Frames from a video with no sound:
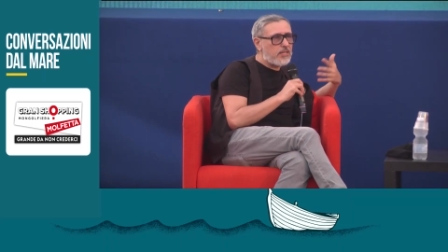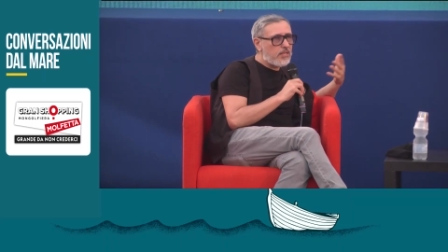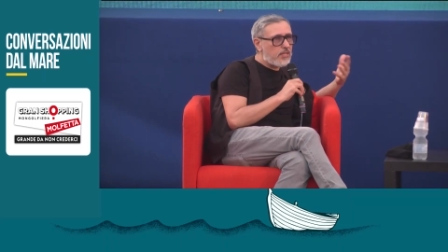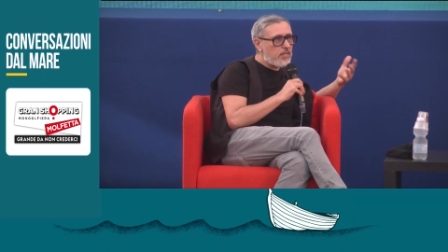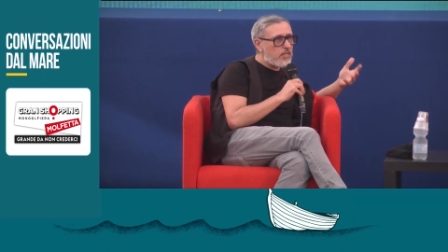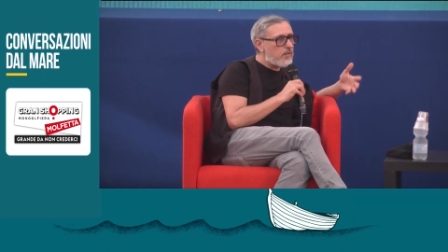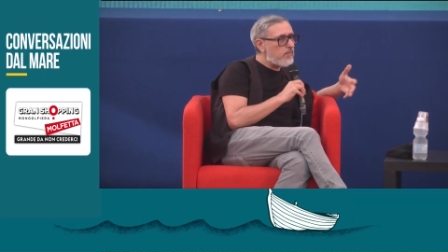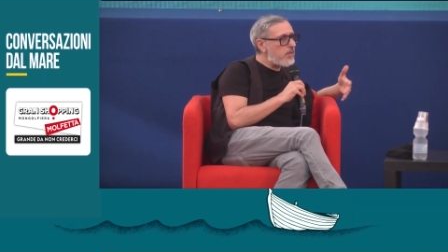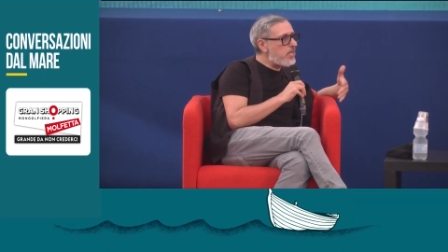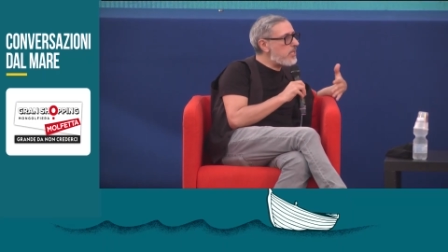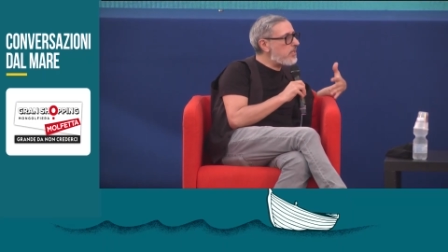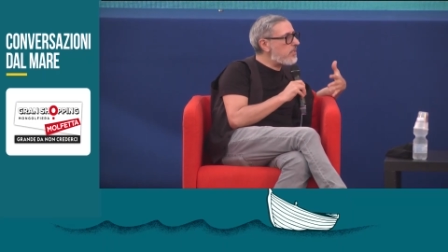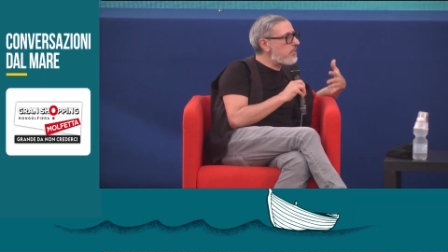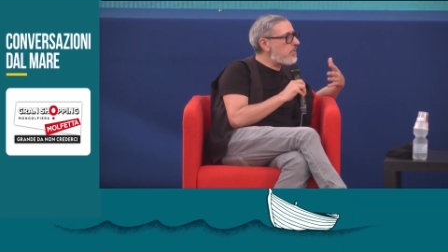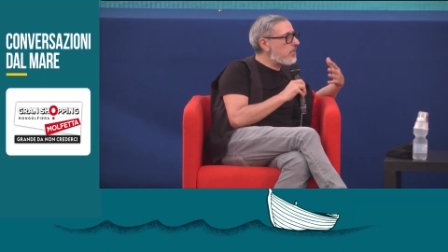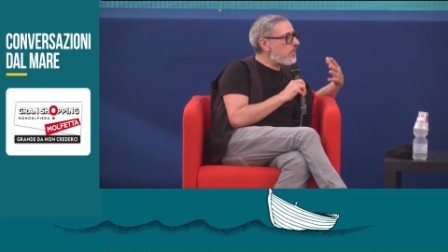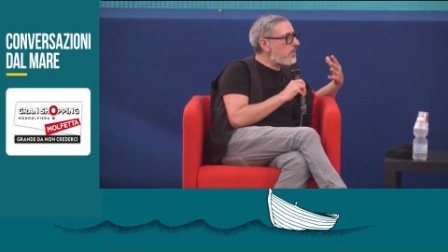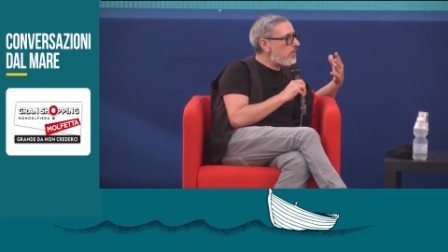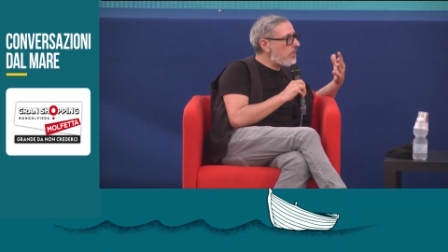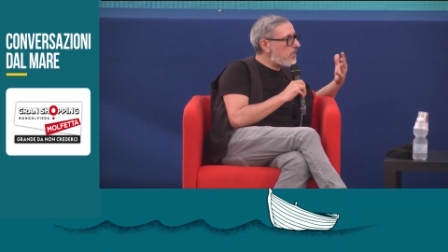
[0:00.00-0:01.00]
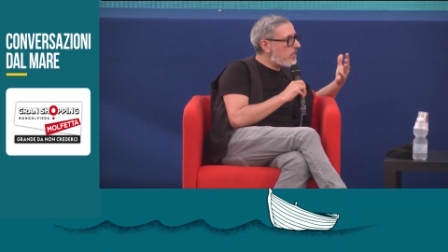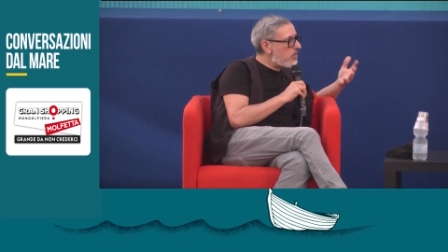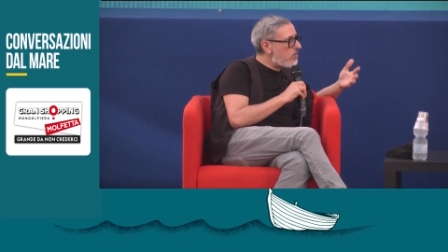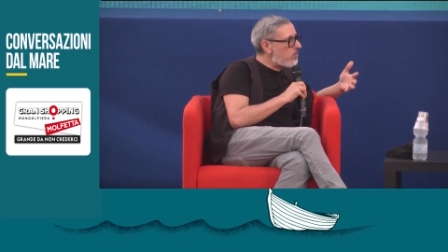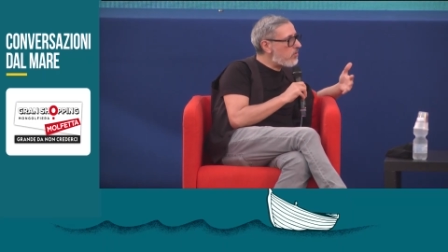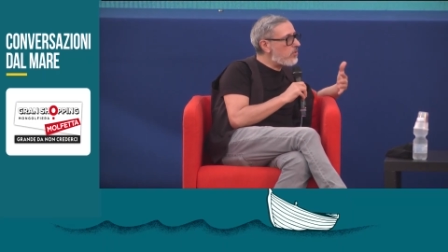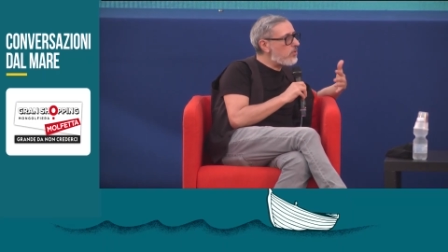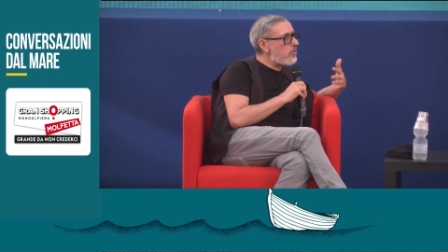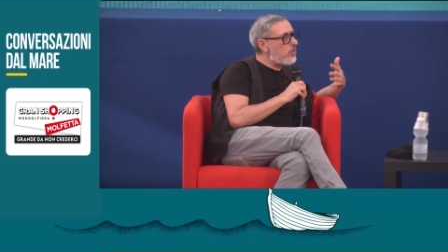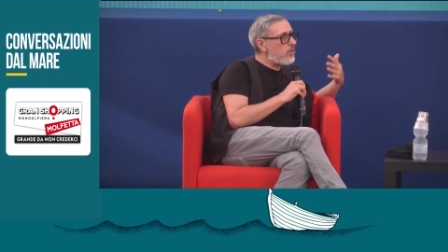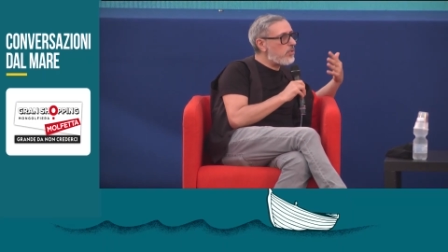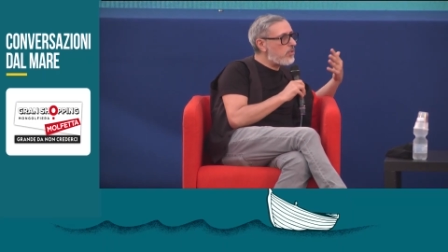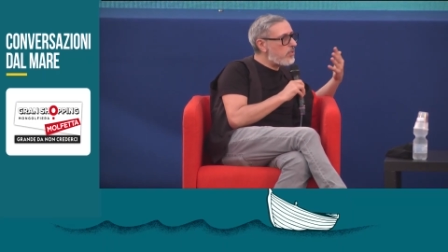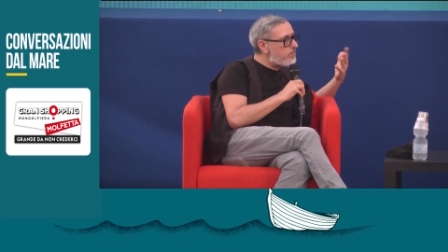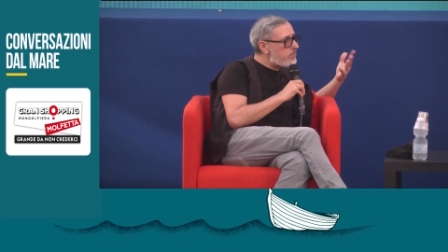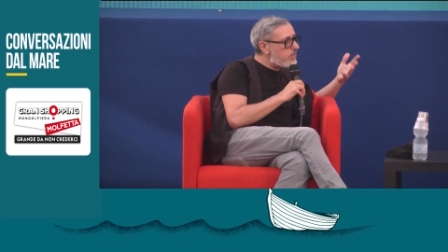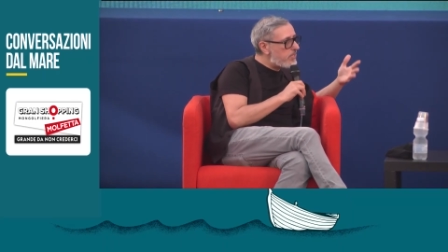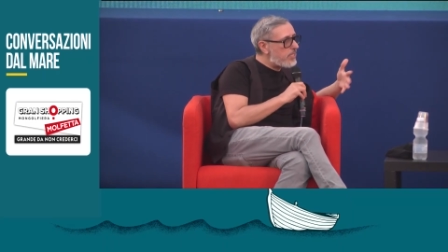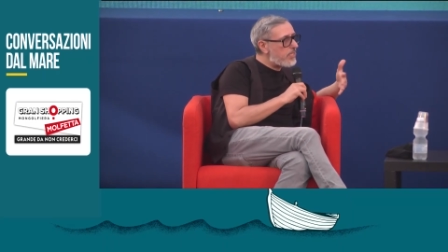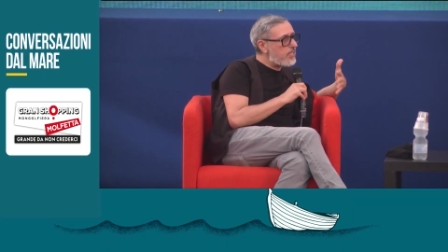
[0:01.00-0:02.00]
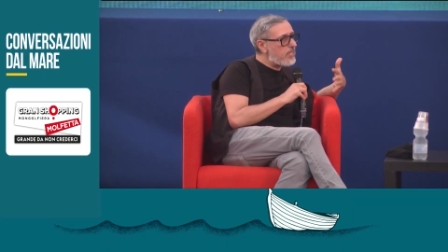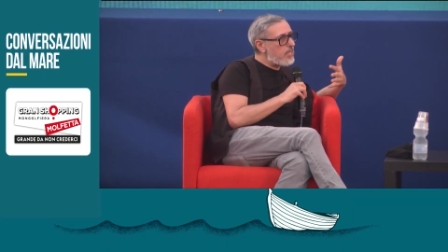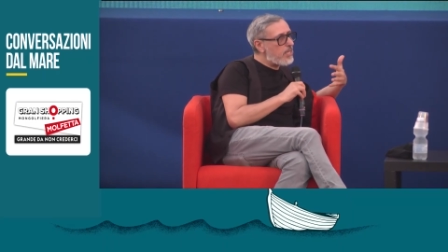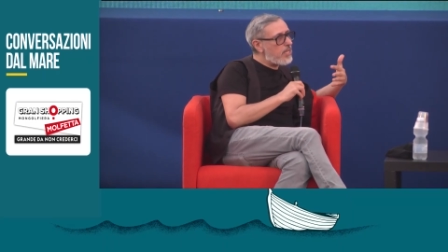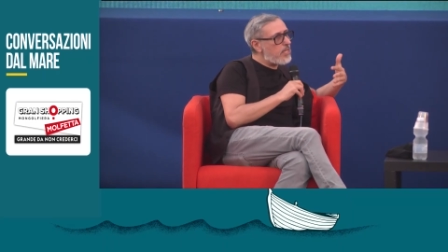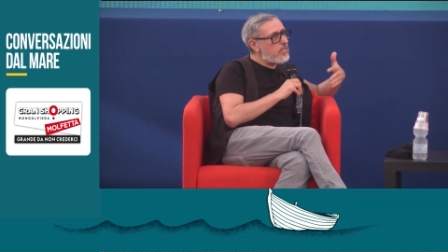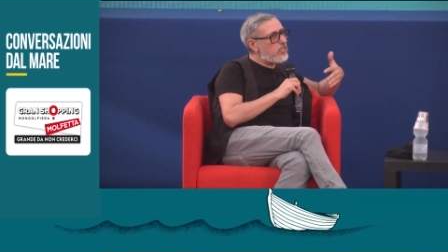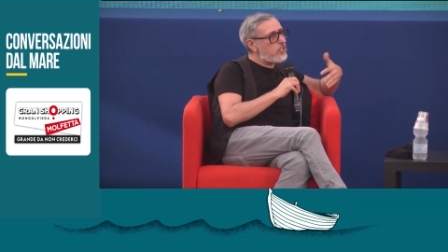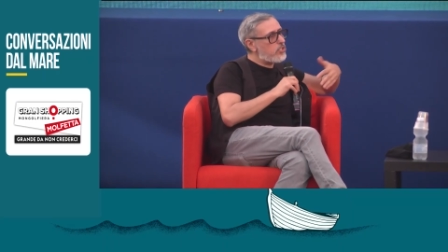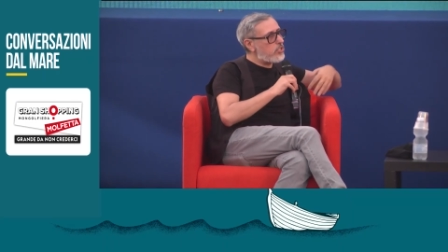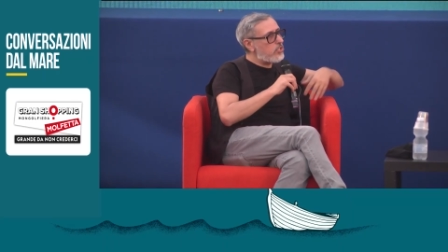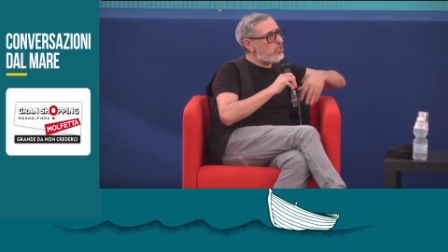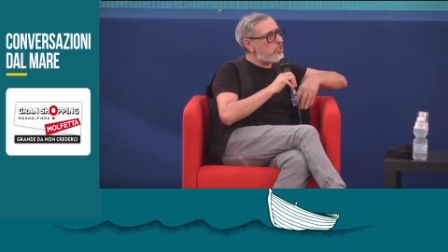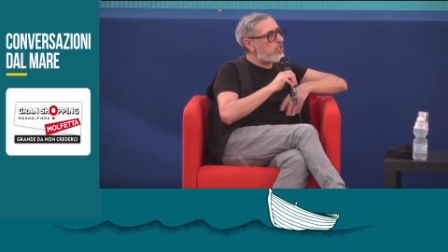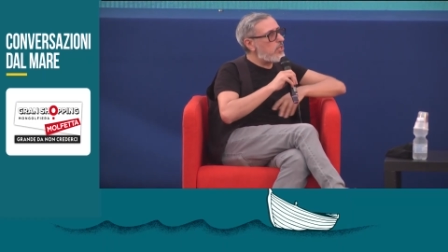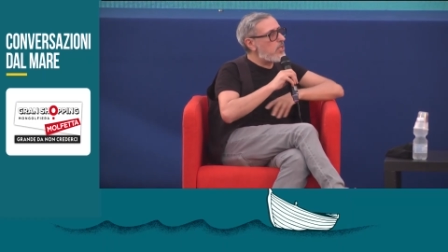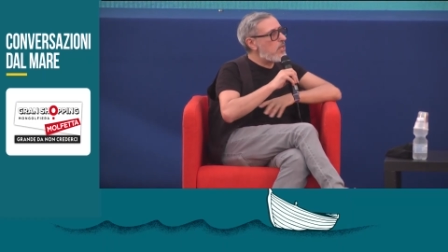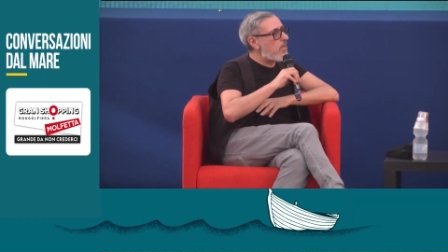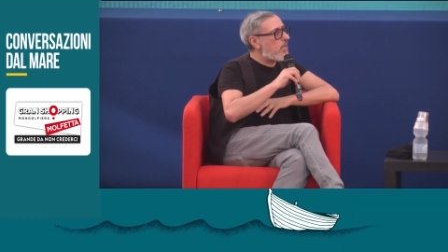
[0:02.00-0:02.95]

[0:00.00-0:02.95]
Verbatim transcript: clinicamente con gli psichedelici